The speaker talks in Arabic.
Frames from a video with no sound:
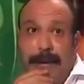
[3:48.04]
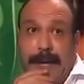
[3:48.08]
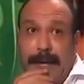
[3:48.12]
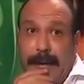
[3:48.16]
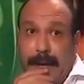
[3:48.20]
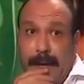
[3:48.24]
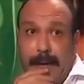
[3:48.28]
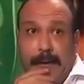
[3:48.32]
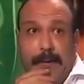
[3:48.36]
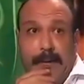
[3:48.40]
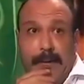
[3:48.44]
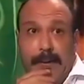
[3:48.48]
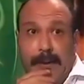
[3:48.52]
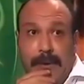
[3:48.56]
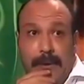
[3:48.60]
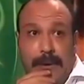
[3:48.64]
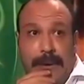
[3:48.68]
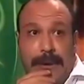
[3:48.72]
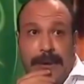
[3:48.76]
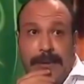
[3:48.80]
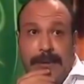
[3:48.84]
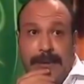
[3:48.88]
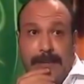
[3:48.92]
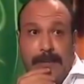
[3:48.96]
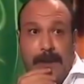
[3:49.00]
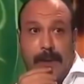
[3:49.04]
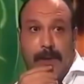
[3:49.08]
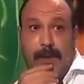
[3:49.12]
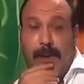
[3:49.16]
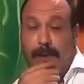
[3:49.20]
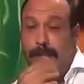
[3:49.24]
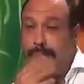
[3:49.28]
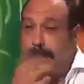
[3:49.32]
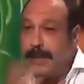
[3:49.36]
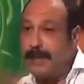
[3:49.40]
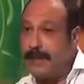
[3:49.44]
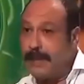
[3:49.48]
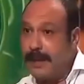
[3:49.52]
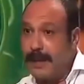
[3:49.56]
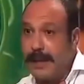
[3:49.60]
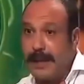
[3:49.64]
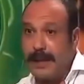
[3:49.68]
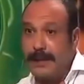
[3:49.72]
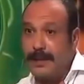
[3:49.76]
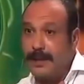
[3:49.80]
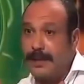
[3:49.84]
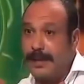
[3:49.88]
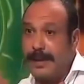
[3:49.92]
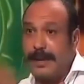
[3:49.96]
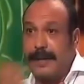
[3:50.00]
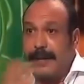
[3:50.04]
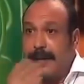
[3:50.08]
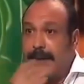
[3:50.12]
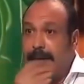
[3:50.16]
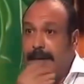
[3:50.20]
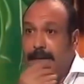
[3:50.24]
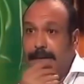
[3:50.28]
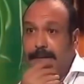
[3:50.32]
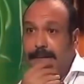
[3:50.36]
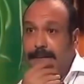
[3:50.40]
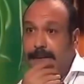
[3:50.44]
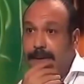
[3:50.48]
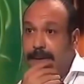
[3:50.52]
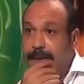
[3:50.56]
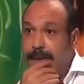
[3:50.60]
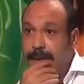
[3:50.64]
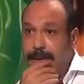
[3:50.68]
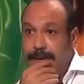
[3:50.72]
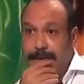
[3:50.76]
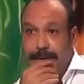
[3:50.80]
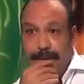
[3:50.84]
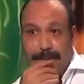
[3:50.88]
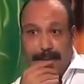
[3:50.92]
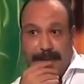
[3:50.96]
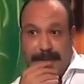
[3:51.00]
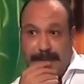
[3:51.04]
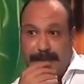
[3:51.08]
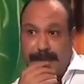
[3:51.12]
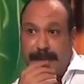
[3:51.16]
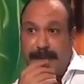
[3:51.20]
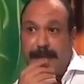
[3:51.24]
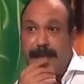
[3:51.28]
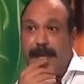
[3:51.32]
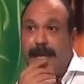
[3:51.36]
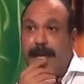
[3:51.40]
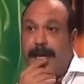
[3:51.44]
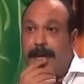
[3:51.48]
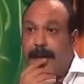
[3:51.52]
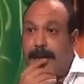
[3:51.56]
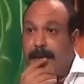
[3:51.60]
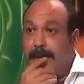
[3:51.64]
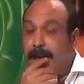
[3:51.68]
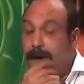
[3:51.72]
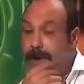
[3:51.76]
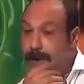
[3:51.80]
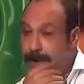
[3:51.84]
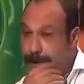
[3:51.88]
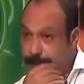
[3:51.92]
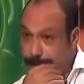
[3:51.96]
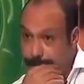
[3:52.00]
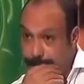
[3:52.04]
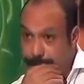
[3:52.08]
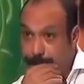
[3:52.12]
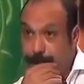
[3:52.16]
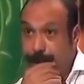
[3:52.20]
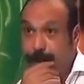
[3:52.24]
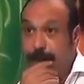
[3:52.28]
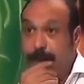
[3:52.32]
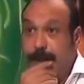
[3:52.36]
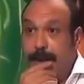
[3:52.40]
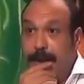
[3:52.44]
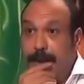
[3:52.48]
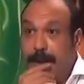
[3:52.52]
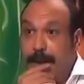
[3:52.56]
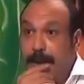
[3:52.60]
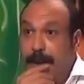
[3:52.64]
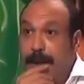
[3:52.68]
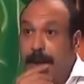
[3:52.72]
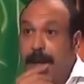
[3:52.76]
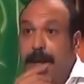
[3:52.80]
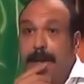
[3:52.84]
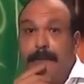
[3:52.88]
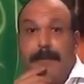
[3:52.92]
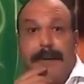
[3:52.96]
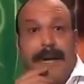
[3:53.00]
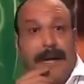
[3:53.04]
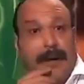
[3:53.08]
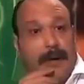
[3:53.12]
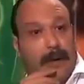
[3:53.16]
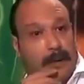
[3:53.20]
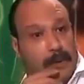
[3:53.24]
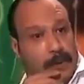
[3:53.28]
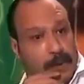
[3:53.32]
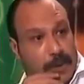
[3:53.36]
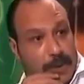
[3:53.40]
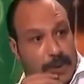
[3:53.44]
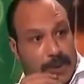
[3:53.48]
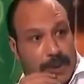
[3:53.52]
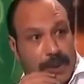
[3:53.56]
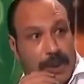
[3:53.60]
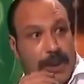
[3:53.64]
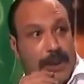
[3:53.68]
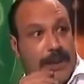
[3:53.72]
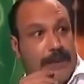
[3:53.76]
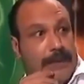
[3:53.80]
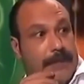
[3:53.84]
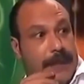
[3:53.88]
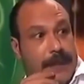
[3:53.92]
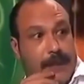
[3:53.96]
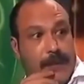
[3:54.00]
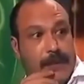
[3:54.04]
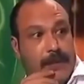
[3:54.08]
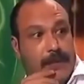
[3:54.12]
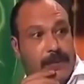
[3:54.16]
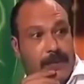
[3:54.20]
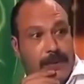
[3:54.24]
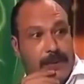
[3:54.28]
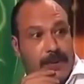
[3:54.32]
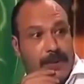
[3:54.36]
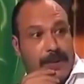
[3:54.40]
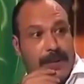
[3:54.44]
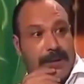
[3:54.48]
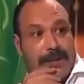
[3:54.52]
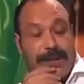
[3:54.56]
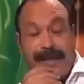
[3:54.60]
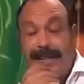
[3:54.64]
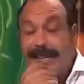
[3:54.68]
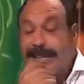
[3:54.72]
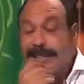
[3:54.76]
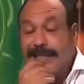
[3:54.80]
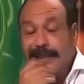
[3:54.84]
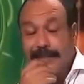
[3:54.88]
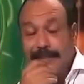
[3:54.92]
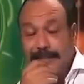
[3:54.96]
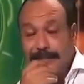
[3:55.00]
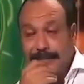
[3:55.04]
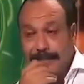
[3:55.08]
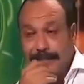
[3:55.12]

بحاول طول الوقت بروح مسرح اشتغل في في آه. مسارح ورك هتاخد كورسات مثلا باخد هتدرس. كورسات باخد كورسات لازم